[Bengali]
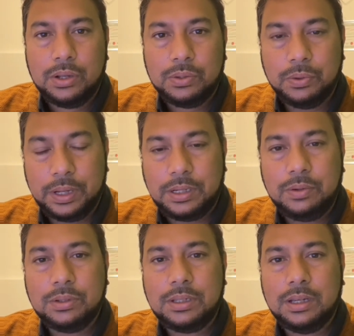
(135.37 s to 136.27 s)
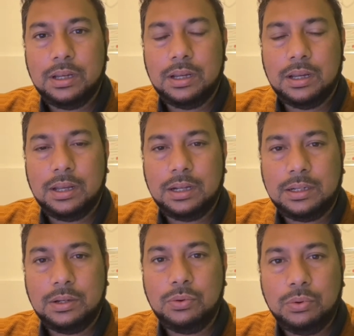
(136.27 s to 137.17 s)
তো এটি হচ্ছে
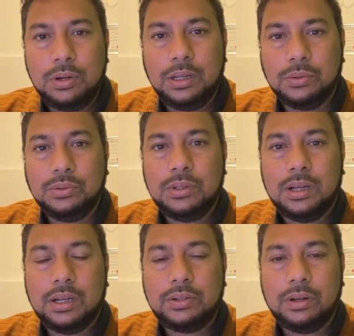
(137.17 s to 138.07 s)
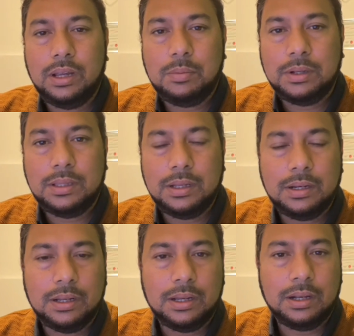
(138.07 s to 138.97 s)
একটি গুড নিউজ আসলে আমাদের
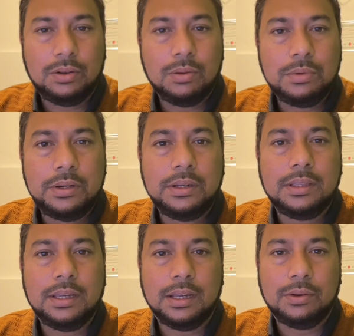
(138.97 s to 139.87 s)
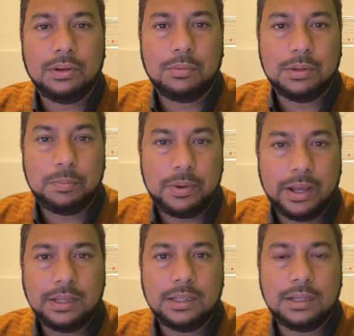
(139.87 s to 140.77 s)
কমিউনিটিতে এখন আমরা
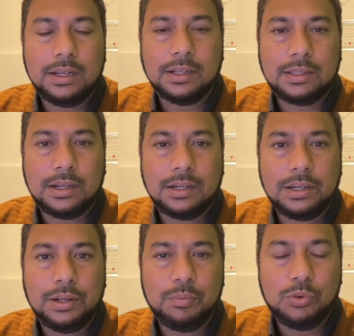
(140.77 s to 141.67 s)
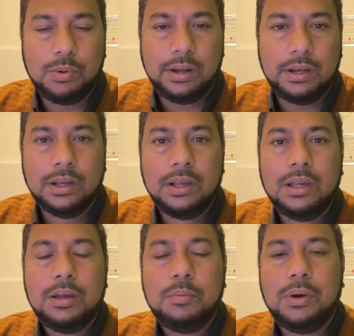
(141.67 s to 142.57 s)
প্রায় দেখি রাস্তাঘাটে মোবাইল
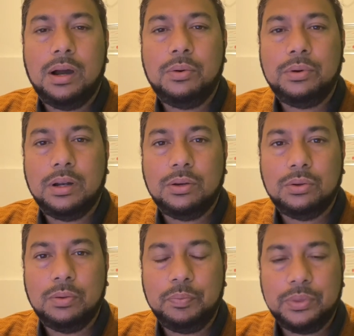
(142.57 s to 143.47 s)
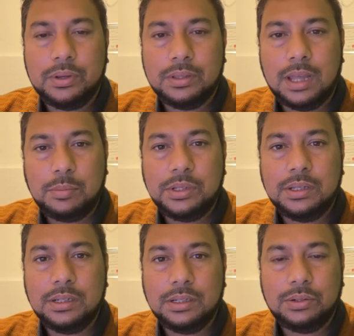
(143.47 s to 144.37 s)
বা অন্যান্য দামি
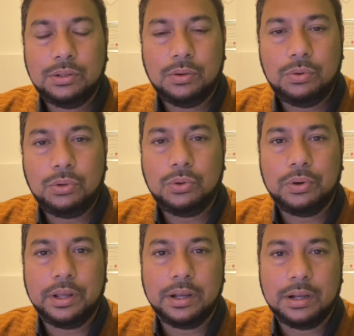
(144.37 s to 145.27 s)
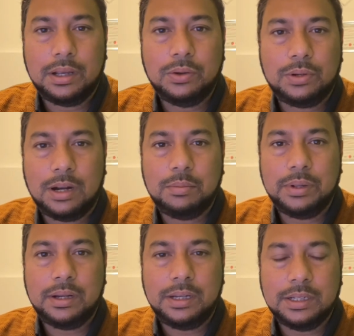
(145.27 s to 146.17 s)
জিনিস হুট করে কেউ টান
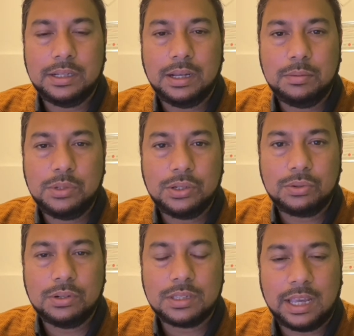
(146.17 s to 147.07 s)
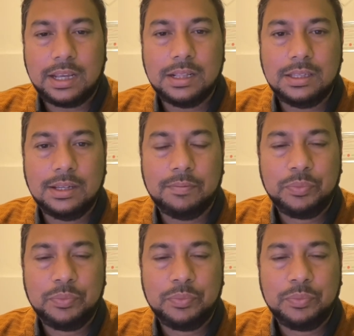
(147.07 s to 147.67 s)
মেরে নিয়ে যায় বিশেষ করে সাইকেল দিয়ে